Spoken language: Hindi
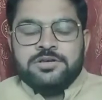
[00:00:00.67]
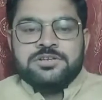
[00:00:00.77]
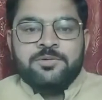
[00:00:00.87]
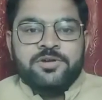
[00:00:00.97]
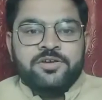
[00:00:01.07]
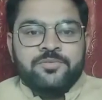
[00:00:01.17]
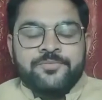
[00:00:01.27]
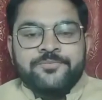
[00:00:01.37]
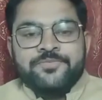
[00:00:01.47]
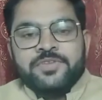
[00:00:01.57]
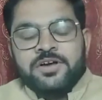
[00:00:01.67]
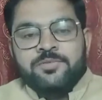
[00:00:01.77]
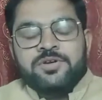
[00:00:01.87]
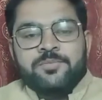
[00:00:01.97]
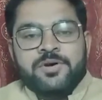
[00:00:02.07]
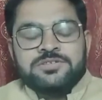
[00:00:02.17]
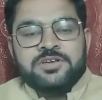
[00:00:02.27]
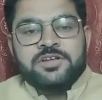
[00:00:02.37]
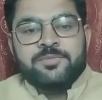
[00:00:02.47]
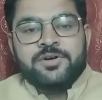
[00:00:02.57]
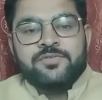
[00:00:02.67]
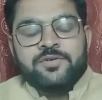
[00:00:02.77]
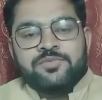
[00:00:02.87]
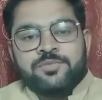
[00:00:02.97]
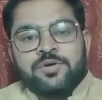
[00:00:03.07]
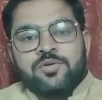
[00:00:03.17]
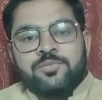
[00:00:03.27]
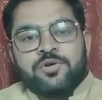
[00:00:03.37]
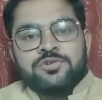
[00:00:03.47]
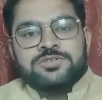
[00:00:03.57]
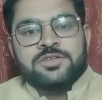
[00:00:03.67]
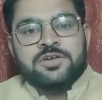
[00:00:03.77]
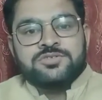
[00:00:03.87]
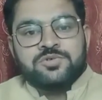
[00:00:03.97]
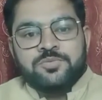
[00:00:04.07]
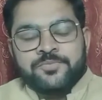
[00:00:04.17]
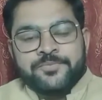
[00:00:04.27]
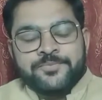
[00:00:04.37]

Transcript: असलम कामयाब पाकिस्तान के प्लेटफॉर्म से मैं हूं आपका होस्ट तारसुल